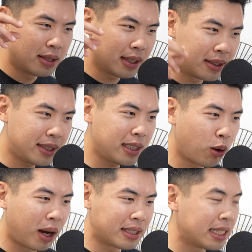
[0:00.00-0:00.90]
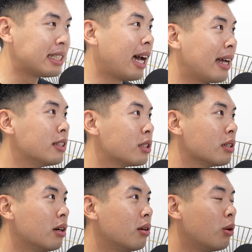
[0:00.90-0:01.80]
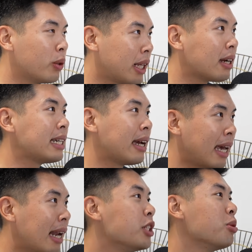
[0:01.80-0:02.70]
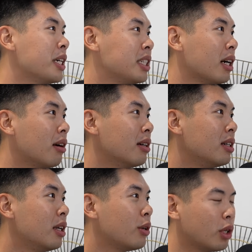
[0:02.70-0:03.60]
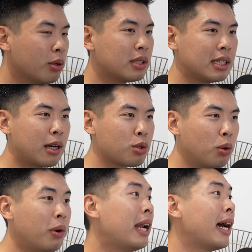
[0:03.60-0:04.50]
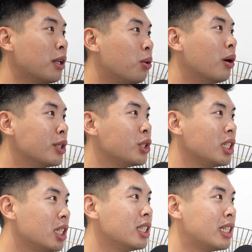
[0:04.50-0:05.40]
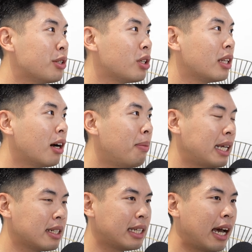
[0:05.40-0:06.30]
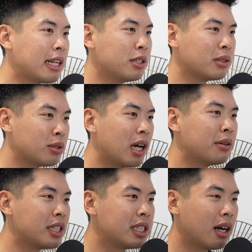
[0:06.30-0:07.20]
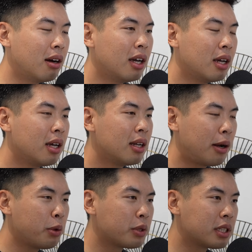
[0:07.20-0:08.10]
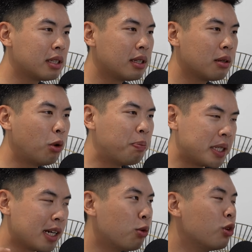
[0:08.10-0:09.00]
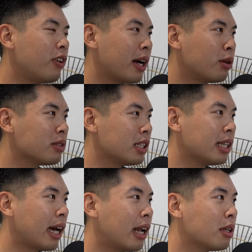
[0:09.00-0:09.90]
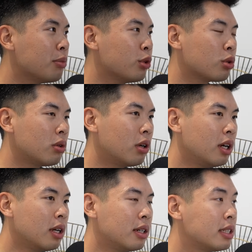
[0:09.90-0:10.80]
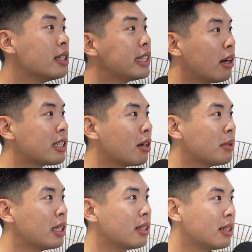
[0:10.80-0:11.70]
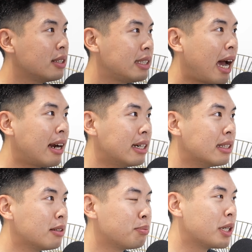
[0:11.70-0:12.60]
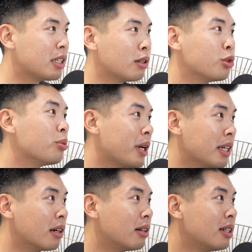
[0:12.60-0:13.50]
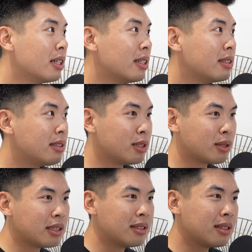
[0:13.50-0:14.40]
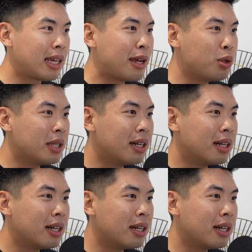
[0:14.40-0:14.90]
这个计划写下来的时候，我当下压力就变小了，嗯，因为我知道说未来的我会去一一解决，然后把这个压力用的越来越小。嗯，那如果是我比较无法控制的压力，比如说社交上面、家人、朋友、女朋友，对，就是给予